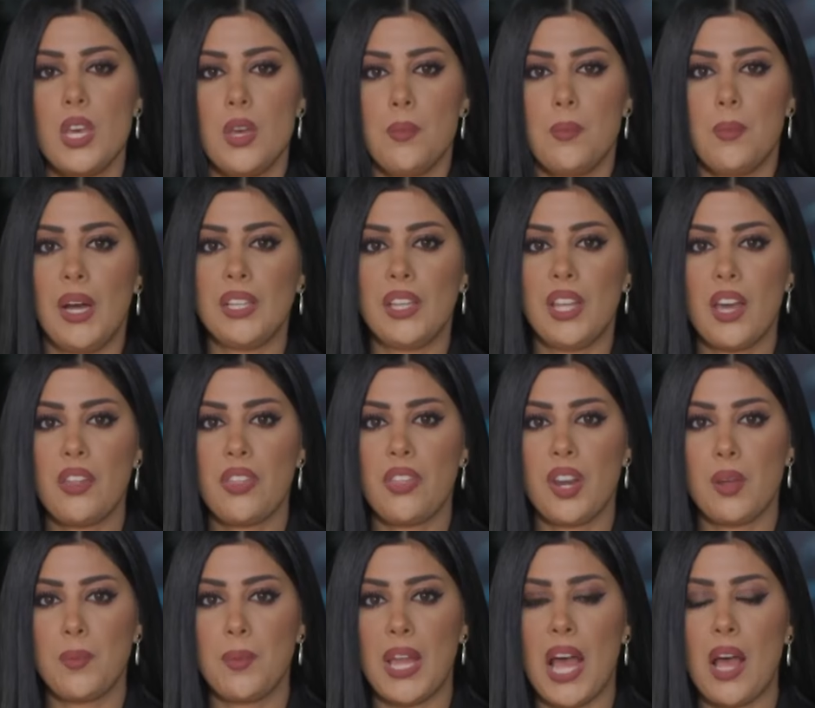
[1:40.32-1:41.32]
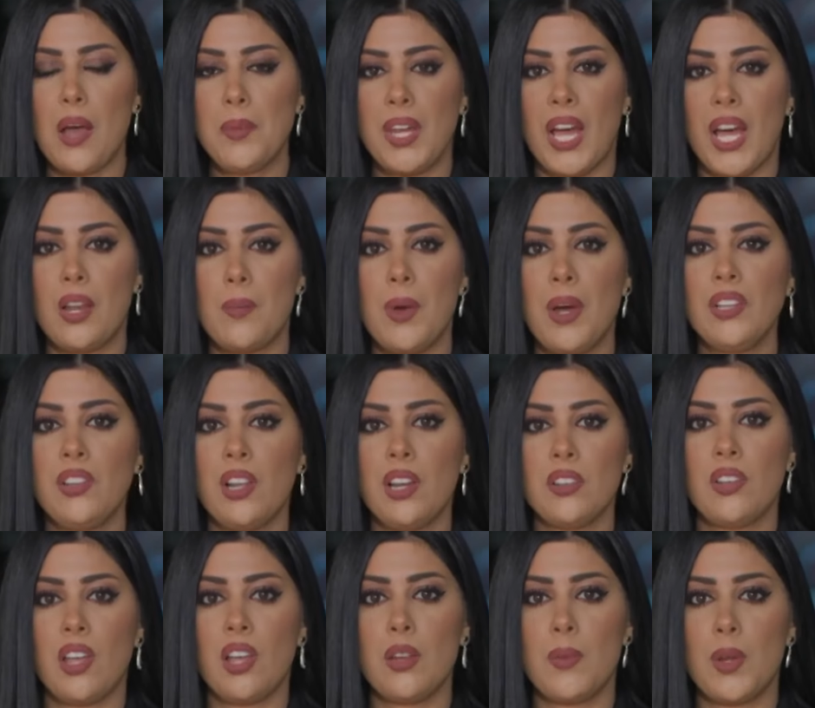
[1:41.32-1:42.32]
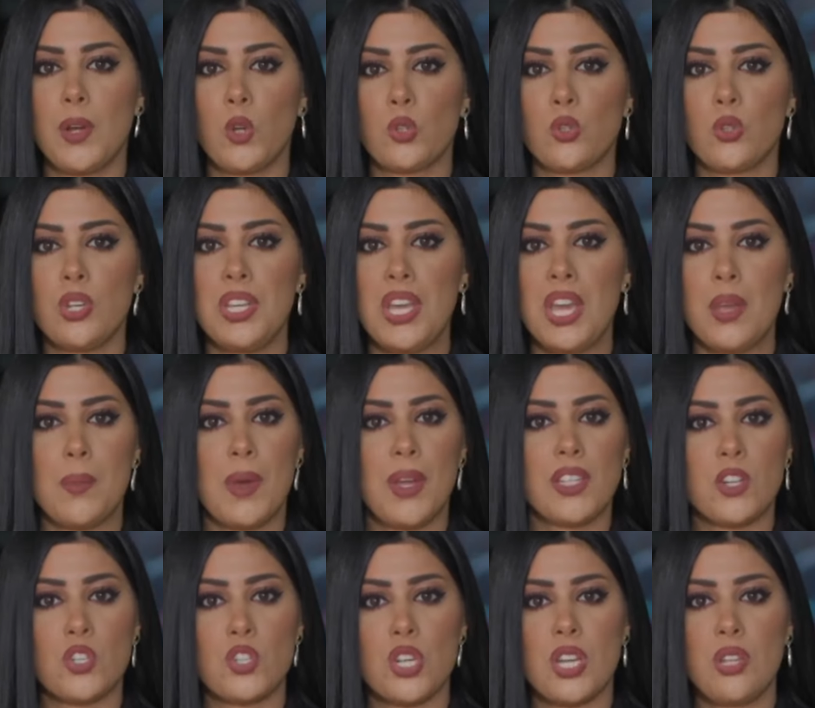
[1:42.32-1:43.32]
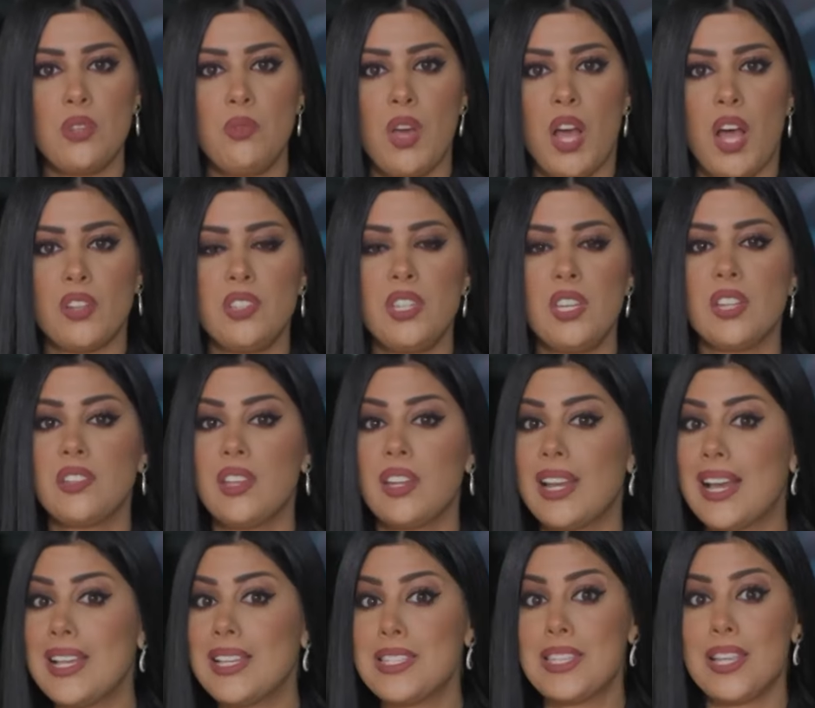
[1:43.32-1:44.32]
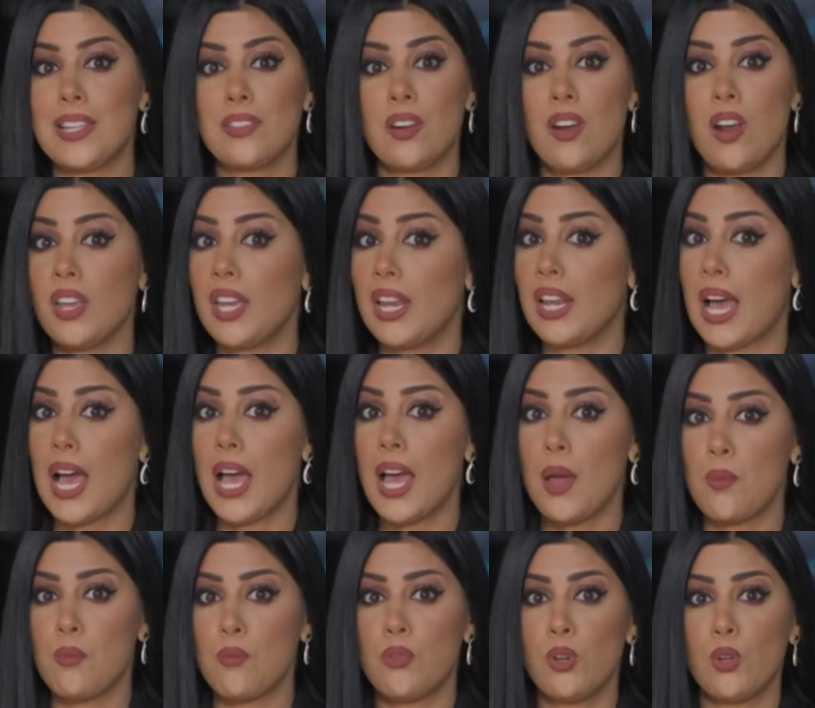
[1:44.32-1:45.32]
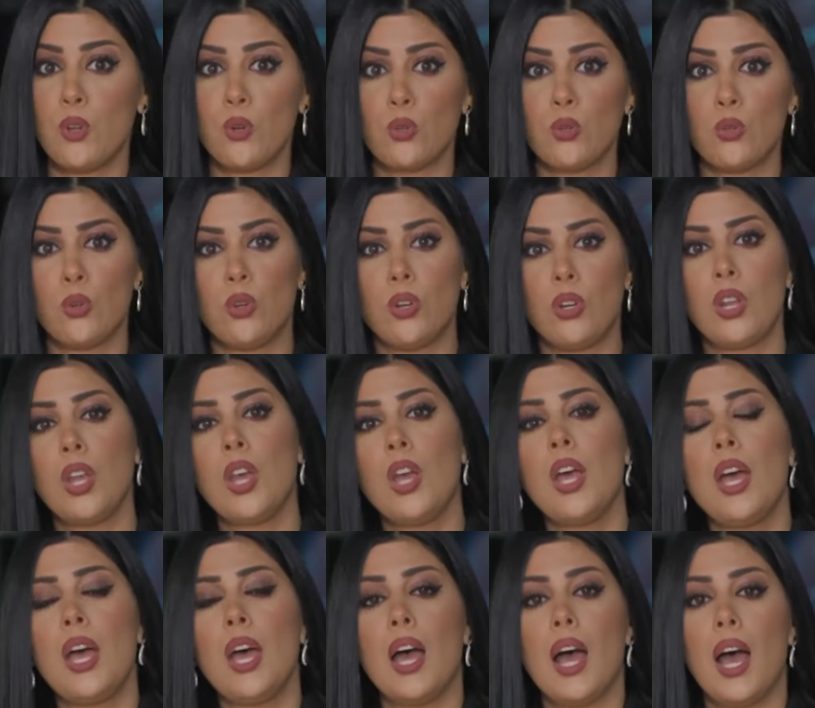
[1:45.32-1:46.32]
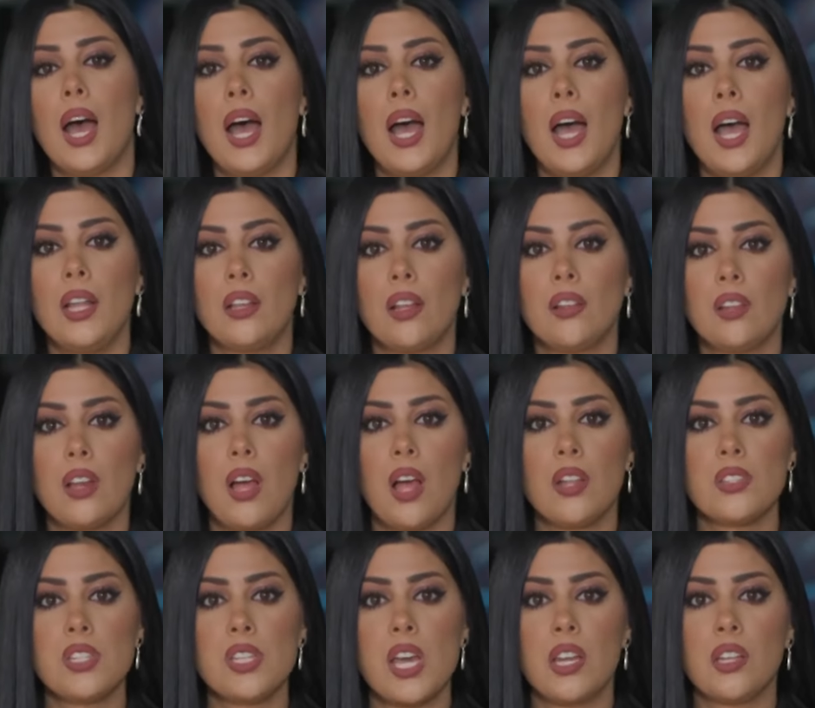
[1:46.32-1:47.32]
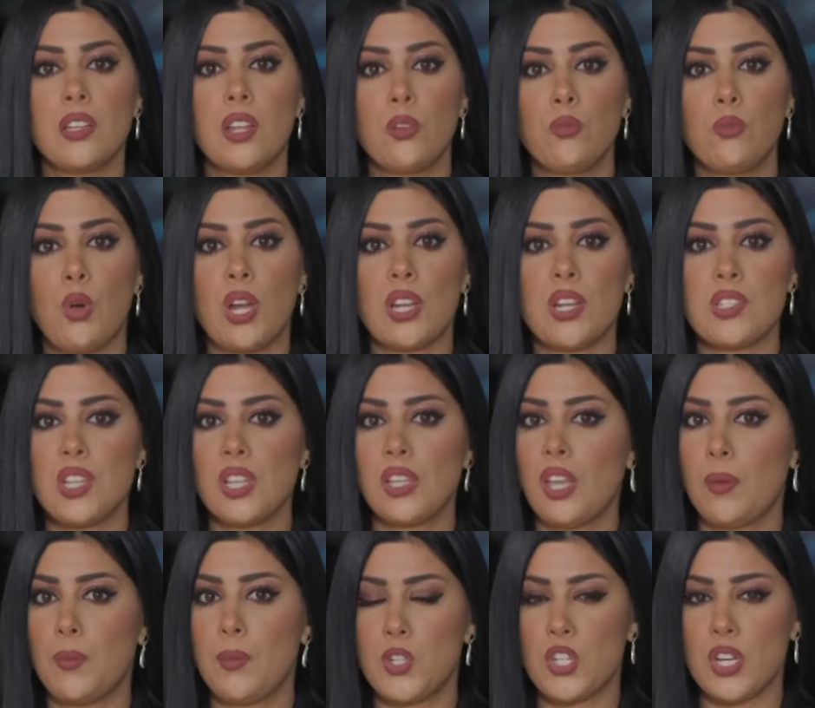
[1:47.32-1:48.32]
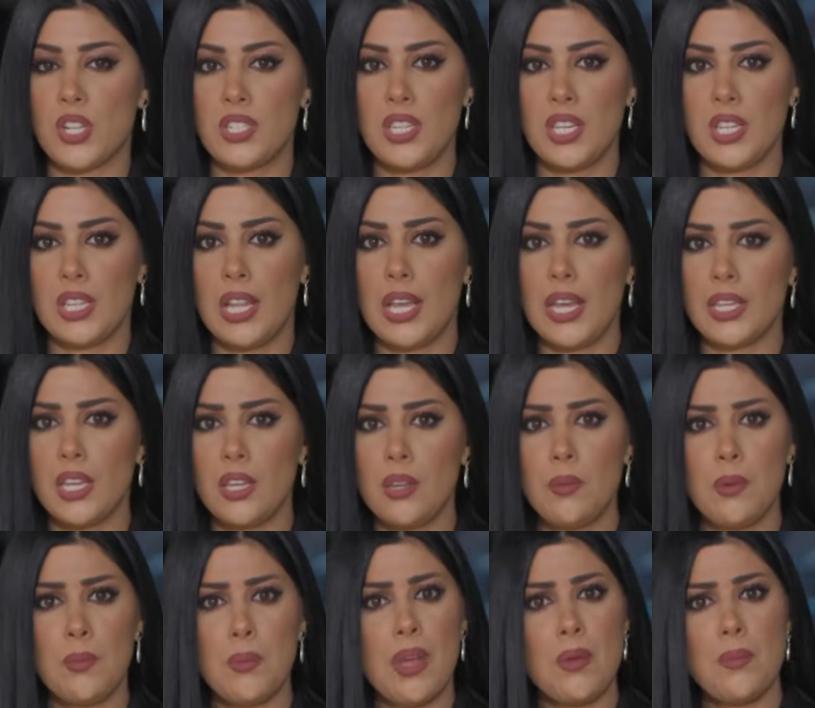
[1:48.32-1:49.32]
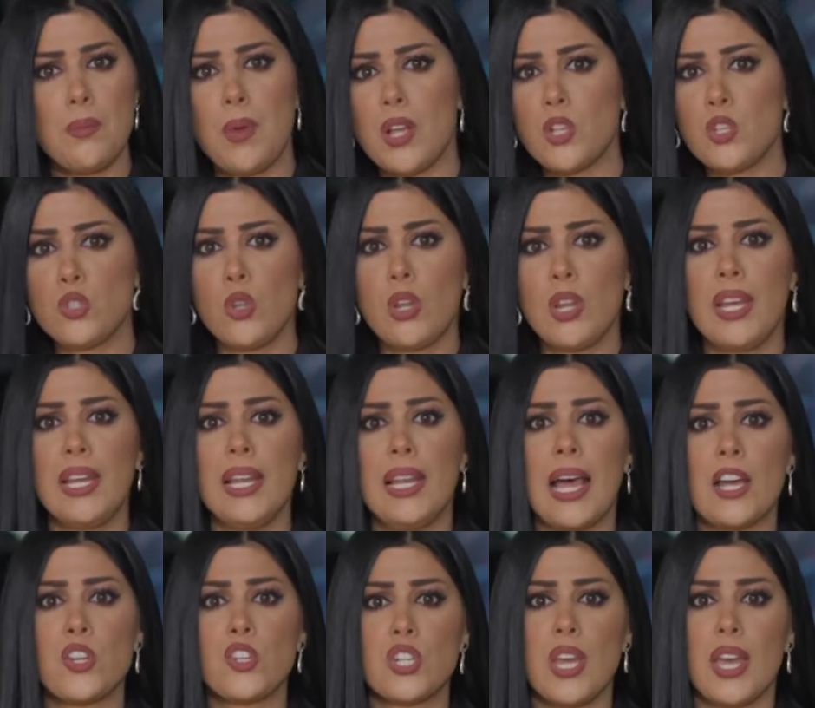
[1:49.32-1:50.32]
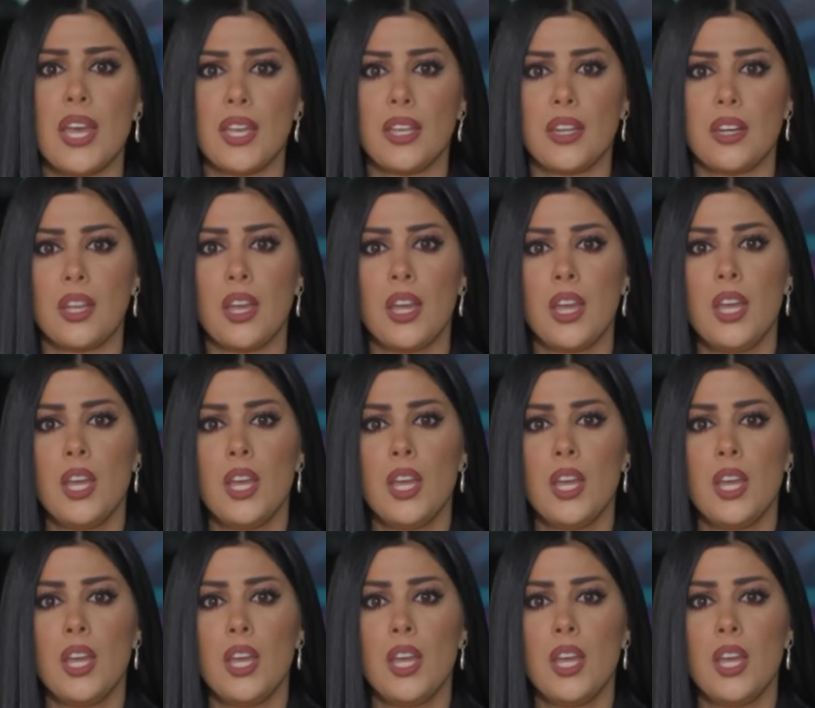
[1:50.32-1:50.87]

بعد أكثر من عام على مقتل الطالبة الأردنية إيمان رشيد في قضية هزت الرأي العام في الأردن عادت القضية لتطفو على السطح من جديد لكن من باب الصلح العشائري